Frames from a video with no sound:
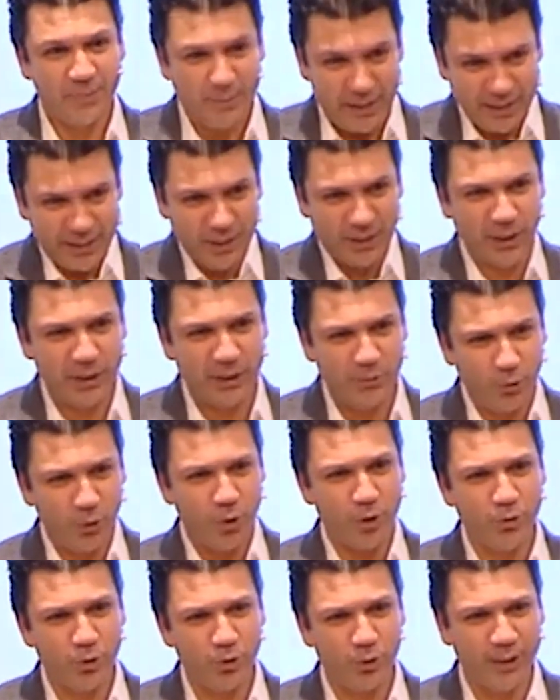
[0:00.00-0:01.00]
Beni satıcı gibi
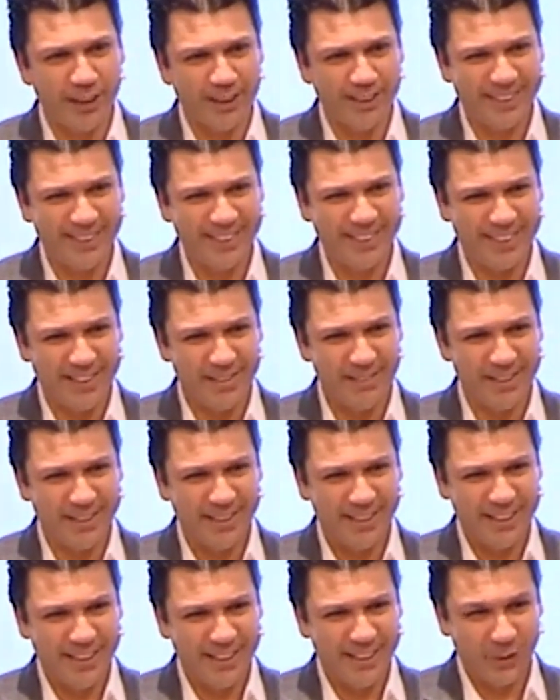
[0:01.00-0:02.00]
görmez o an. Değil
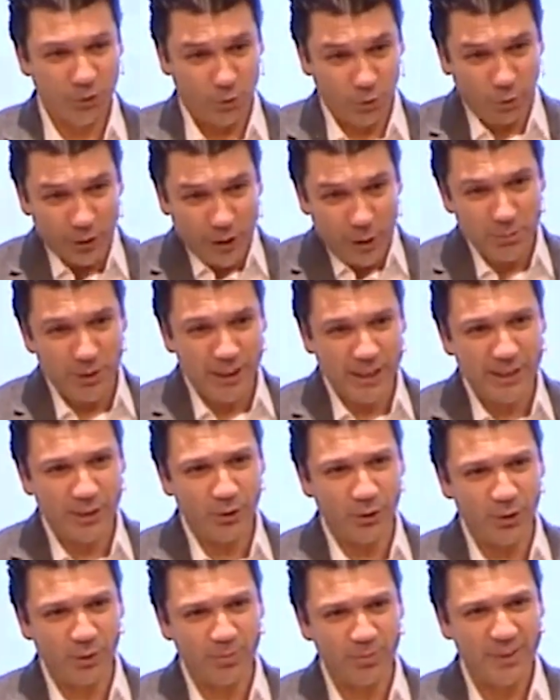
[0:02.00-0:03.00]
mi? Çünkü ondan bir şey
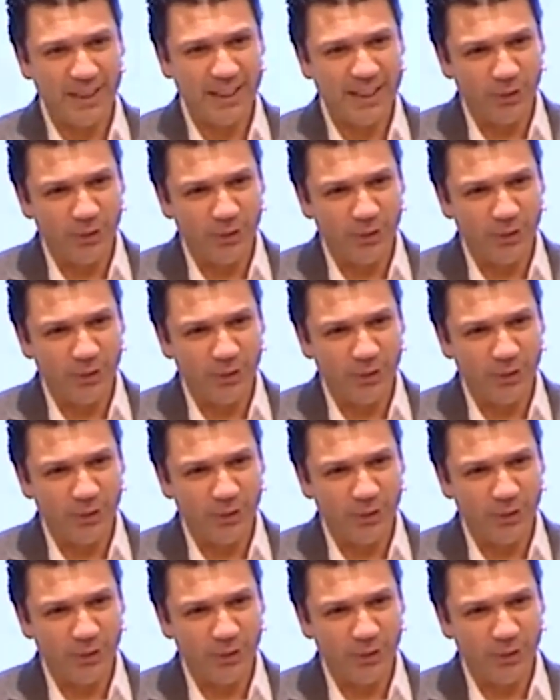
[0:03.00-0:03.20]
istiyorum.